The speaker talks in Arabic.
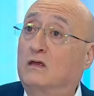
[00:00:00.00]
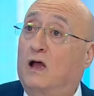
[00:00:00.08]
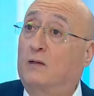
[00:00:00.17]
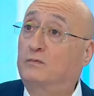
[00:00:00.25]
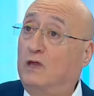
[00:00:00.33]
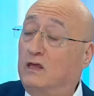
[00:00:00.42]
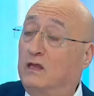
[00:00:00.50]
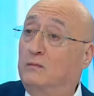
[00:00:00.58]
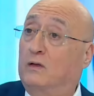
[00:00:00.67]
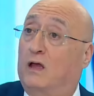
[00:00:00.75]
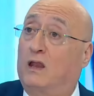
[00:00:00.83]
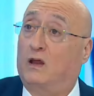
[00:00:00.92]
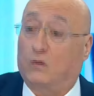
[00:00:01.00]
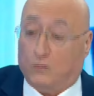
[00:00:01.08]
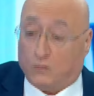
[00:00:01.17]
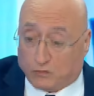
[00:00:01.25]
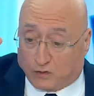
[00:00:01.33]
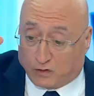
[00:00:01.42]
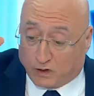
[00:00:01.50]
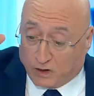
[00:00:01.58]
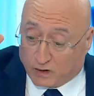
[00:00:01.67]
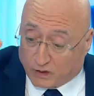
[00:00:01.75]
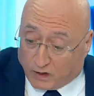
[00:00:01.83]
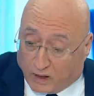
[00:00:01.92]
عم تحكي بخلقوا
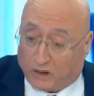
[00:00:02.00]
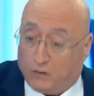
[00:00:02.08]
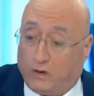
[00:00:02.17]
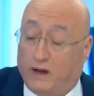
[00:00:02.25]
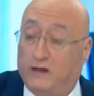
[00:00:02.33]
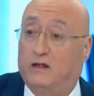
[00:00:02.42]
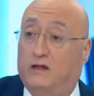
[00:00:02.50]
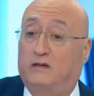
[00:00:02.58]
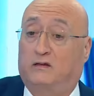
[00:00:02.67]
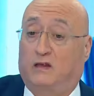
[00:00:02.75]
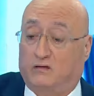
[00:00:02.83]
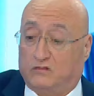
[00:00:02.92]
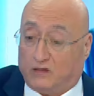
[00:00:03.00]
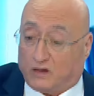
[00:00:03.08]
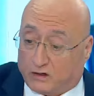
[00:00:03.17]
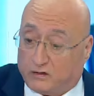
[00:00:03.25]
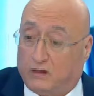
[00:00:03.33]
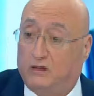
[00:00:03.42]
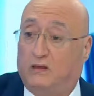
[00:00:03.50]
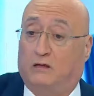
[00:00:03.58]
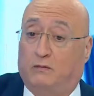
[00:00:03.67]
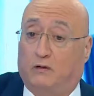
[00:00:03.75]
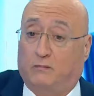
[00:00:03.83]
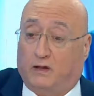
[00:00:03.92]
خلقوا هاي الغده
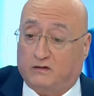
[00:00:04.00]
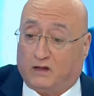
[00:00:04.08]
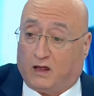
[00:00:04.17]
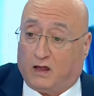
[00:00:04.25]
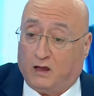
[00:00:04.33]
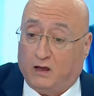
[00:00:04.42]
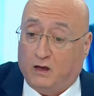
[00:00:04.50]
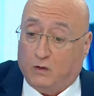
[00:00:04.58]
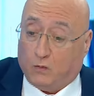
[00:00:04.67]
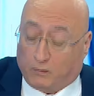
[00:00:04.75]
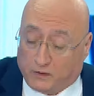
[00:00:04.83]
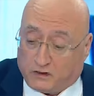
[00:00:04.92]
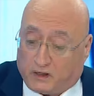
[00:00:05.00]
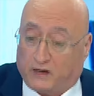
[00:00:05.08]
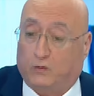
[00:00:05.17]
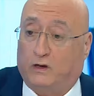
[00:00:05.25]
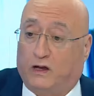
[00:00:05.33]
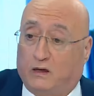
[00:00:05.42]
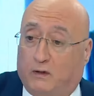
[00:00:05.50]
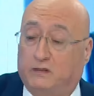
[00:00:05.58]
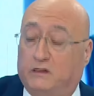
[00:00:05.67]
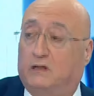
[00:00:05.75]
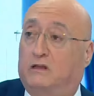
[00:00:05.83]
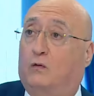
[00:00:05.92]
السرطانيه بالمنطقه وعم يضحكوا علينا
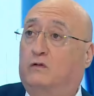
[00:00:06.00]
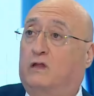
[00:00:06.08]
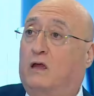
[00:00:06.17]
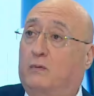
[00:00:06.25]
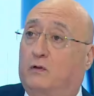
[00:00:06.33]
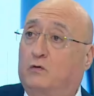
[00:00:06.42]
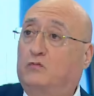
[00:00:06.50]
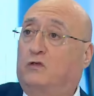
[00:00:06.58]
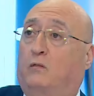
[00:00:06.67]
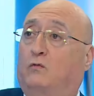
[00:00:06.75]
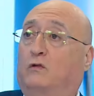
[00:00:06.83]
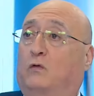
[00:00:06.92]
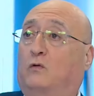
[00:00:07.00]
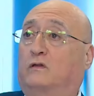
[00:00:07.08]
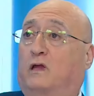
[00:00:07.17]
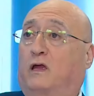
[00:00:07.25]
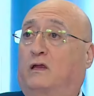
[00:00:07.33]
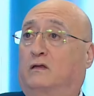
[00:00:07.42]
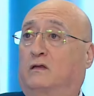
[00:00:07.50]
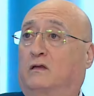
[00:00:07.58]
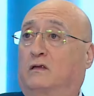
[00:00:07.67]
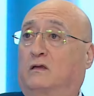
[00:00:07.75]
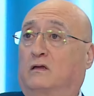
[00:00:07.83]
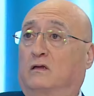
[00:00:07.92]
بقضيه دولتين بدهم يعملوا دولتين
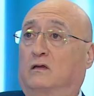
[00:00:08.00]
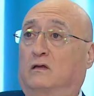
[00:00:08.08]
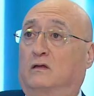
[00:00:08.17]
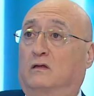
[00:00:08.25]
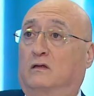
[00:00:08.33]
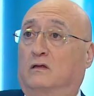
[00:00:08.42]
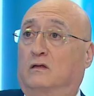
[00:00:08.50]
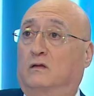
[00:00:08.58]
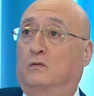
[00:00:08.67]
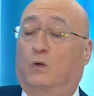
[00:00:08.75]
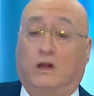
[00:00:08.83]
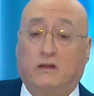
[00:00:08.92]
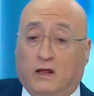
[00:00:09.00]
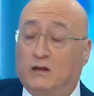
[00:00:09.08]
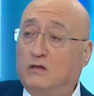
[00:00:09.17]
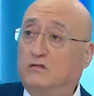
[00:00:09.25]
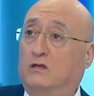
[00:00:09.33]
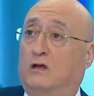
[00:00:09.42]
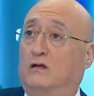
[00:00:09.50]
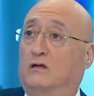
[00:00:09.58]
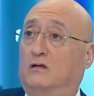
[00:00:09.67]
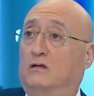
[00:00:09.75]
واضحه القصه